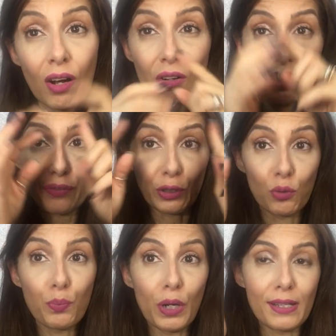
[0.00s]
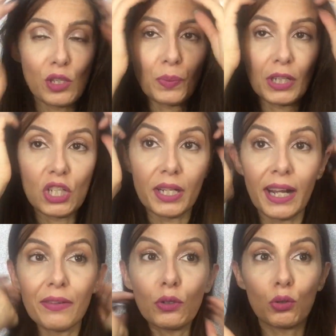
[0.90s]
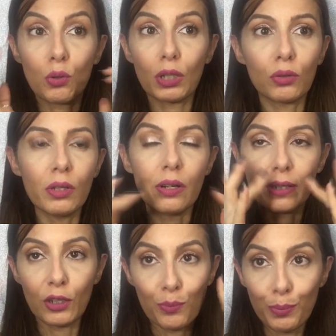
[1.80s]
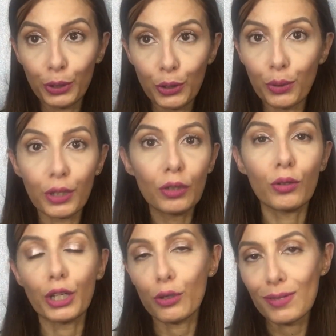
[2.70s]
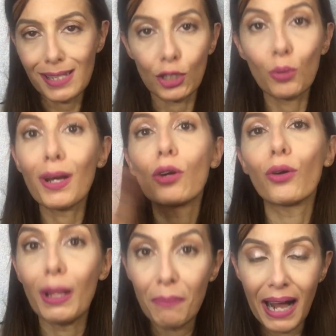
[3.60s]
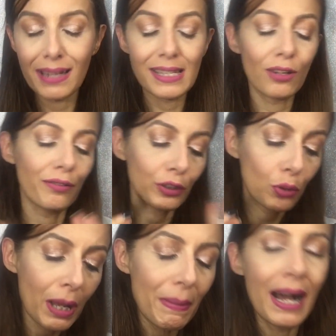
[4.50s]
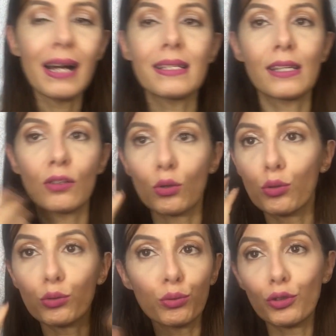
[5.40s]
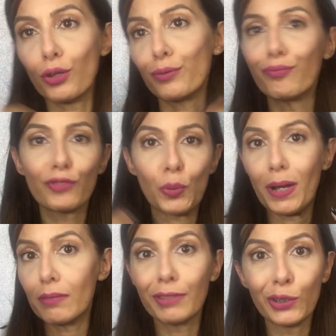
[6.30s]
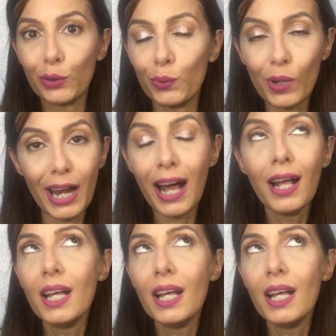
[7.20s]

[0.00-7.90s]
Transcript: ho rifatto un po' le sopracciglia avevo truccato gli occhi un po' di correttore rossetto ma non ho la base non ho fatto la base non ho contorno non, insomma non ho nulla